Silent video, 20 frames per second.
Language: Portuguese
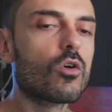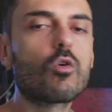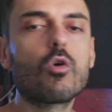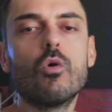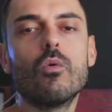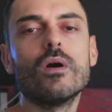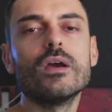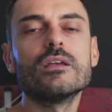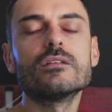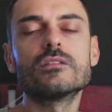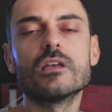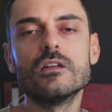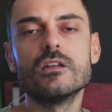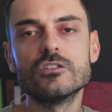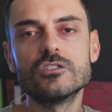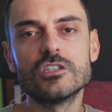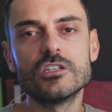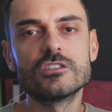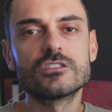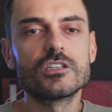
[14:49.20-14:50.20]
com a
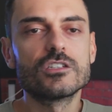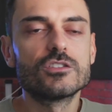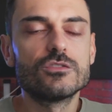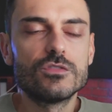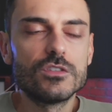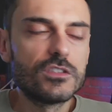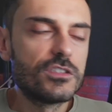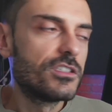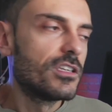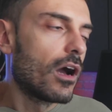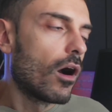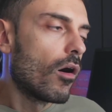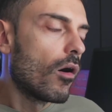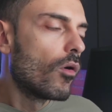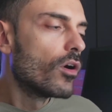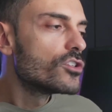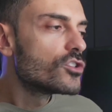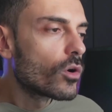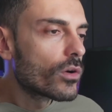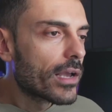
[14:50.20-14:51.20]
inteligência artificial.
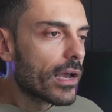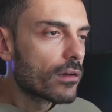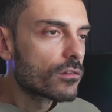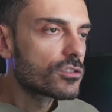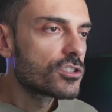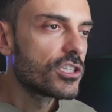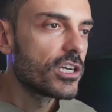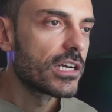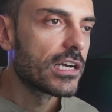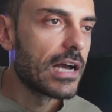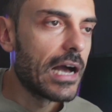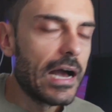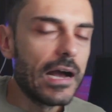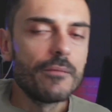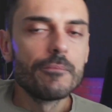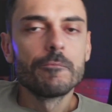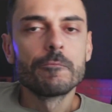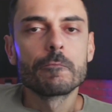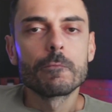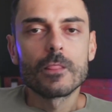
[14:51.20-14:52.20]
Onde eu quero
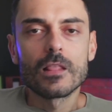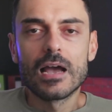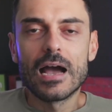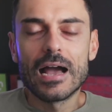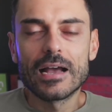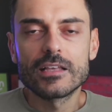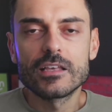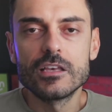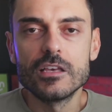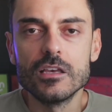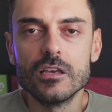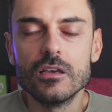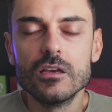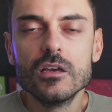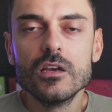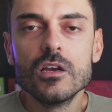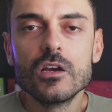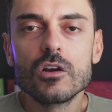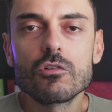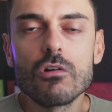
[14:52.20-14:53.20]
chegar aqui?
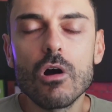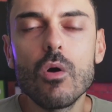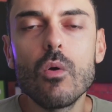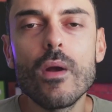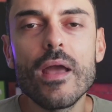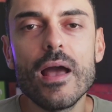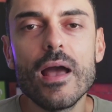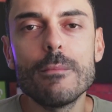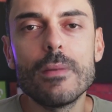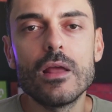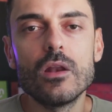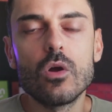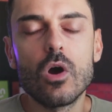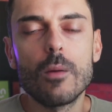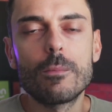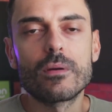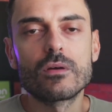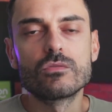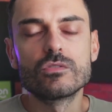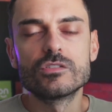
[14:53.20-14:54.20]
Qual é a melhor
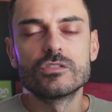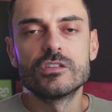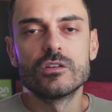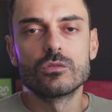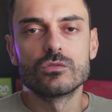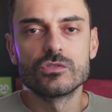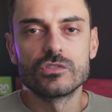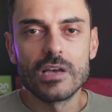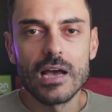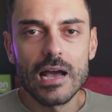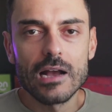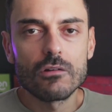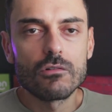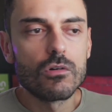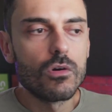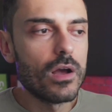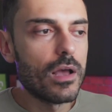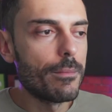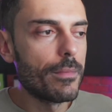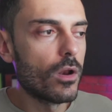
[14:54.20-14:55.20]
para você usar?
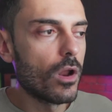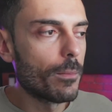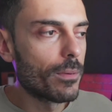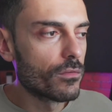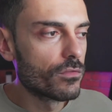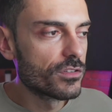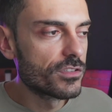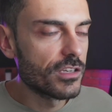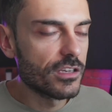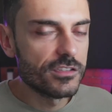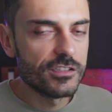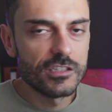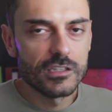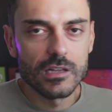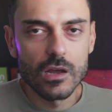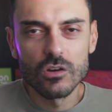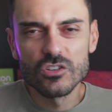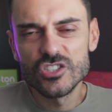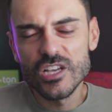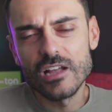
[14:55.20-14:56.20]
Qual é a melhor para você
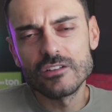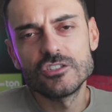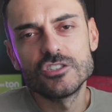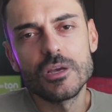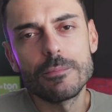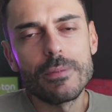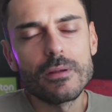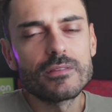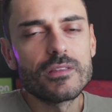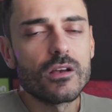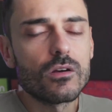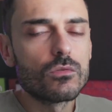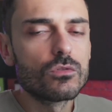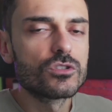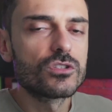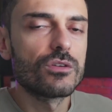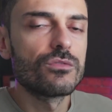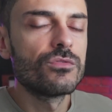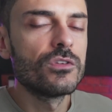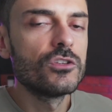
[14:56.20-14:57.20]
assinar? O ChatGPT
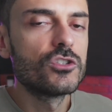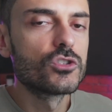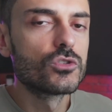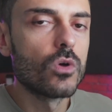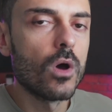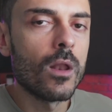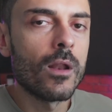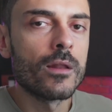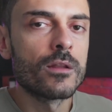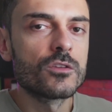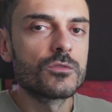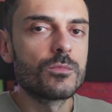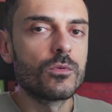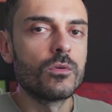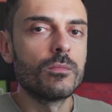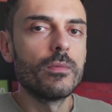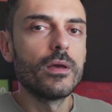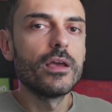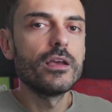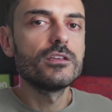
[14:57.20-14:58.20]
custa 20 dólares
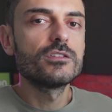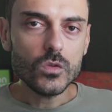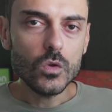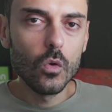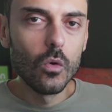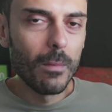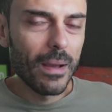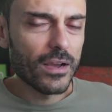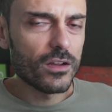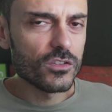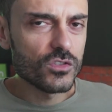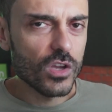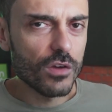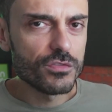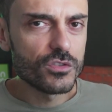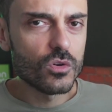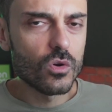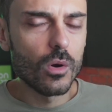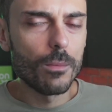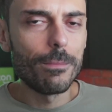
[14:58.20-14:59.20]
por mês. O
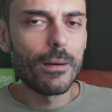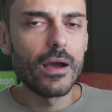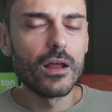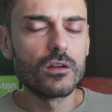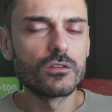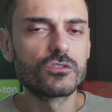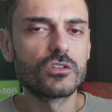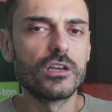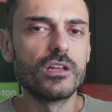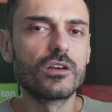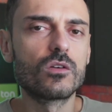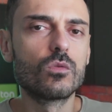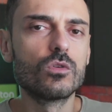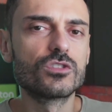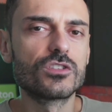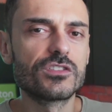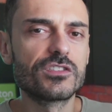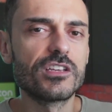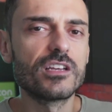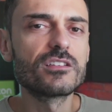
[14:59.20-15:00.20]
Microsoft Copilot ele
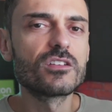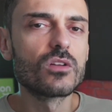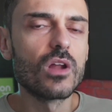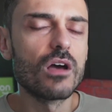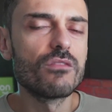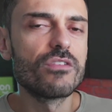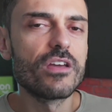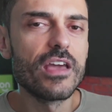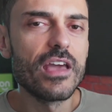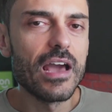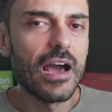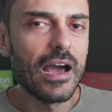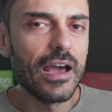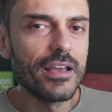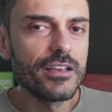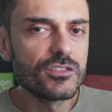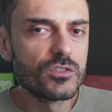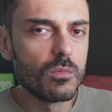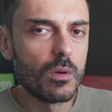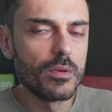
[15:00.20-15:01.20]
custa 109
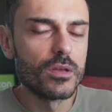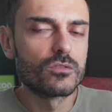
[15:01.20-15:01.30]
reais. No momento